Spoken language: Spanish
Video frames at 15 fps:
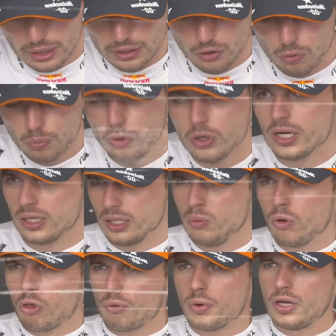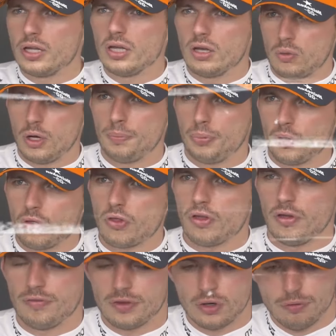this morning I think was already quite
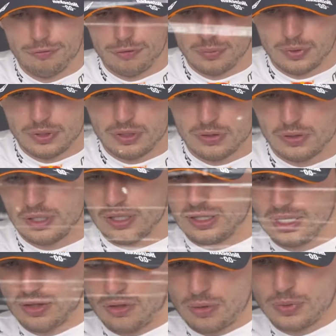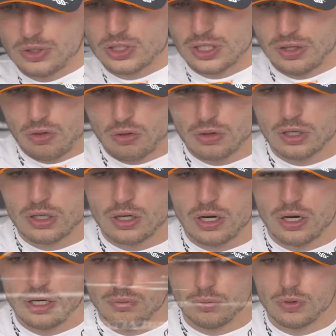positive, and hopefully with the things that we change on the
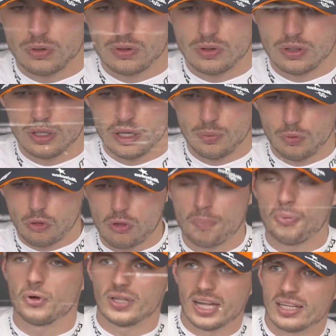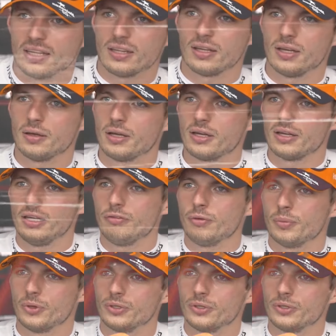card it will it will support that uh, even